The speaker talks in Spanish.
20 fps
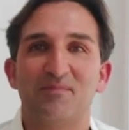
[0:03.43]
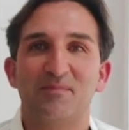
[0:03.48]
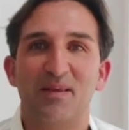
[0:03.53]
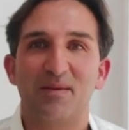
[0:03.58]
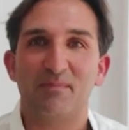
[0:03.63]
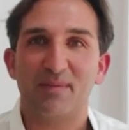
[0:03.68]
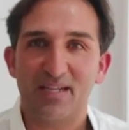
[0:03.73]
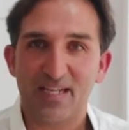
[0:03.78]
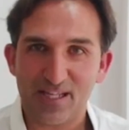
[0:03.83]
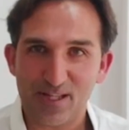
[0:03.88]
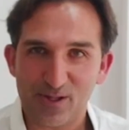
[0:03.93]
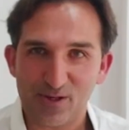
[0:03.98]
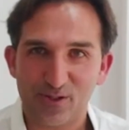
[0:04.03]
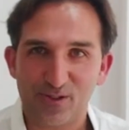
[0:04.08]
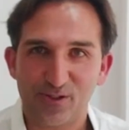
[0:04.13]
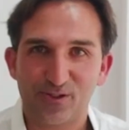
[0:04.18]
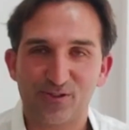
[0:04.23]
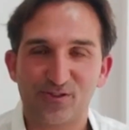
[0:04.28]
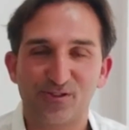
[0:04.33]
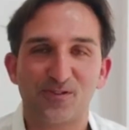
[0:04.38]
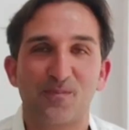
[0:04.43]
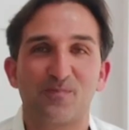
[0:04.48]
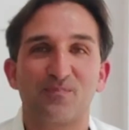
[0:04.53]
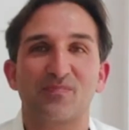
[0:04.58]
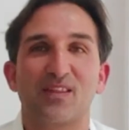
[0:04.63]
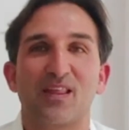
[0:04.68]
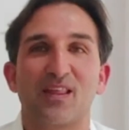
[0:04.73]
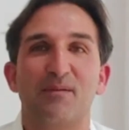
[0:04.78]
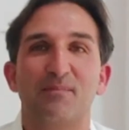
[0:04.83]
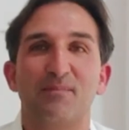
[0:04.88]
Bienvenidos,
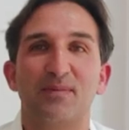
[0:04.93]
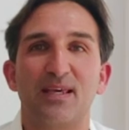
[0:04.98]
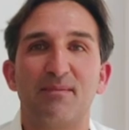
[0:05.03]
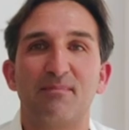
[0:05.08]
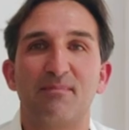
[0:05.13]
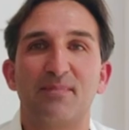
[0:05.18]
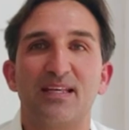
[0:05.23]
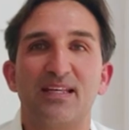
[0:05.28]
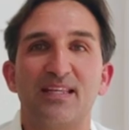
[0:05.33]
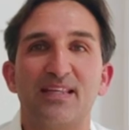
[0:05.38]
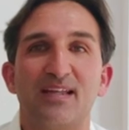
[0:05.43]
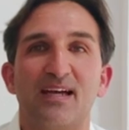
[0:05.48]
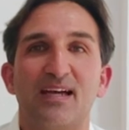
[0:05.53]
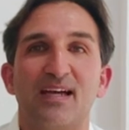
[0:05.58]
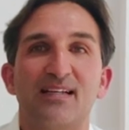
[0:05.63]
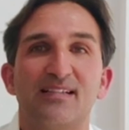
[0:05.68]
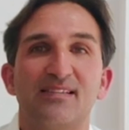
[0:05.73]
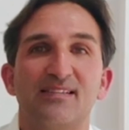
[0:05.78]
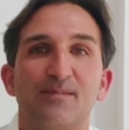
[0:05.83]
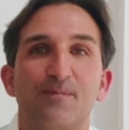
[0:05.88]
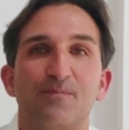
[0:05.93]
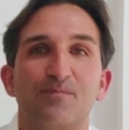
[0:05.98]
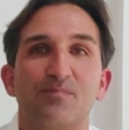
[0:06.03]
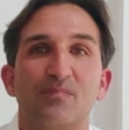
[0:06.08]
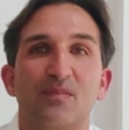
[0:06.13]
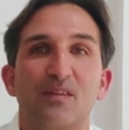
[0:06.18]
bienvenidas